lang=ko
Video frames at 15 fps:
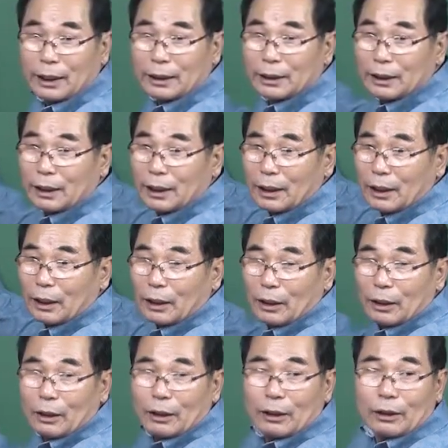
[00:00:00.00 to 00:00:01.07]
다시
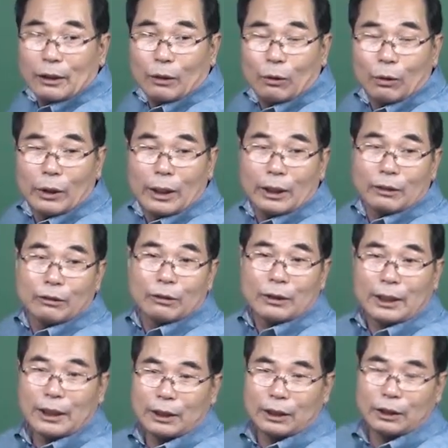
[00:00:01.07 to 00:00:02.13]
고향으로
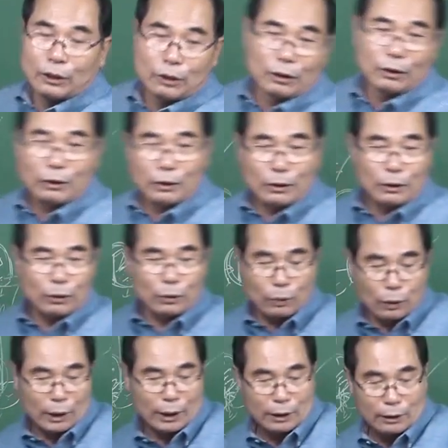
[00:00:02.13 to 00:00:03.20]
다시 저
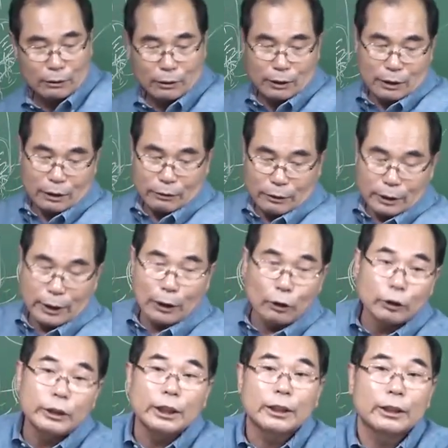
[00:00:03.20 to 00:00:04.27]
돌아갔다 그러더라고. 그런데
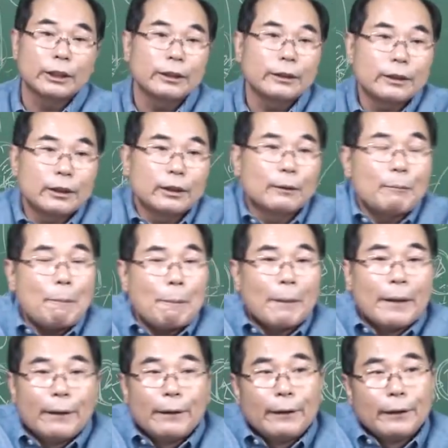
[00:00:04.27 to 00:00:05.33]
어쨌든
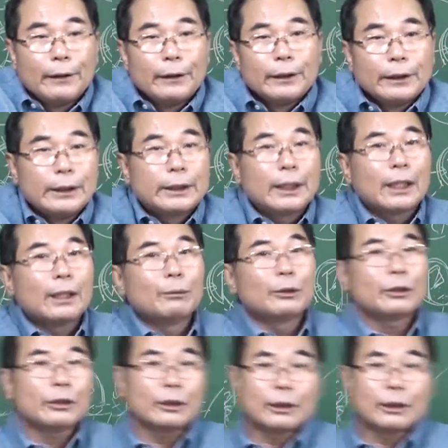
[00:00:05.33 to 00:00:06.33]
이 사람은